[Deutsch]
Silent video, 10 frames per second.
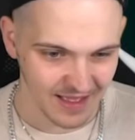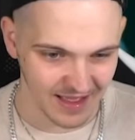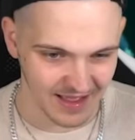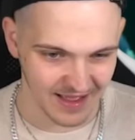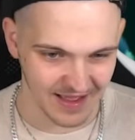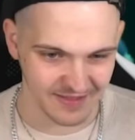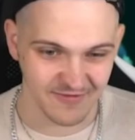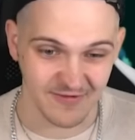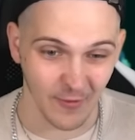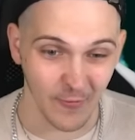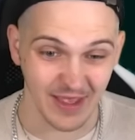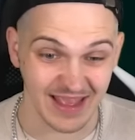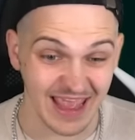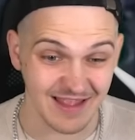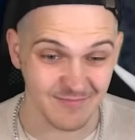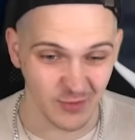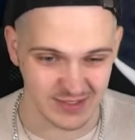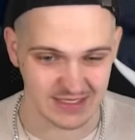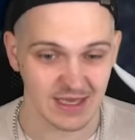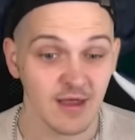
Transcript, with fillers: äh, durch die Röhre gehen muss.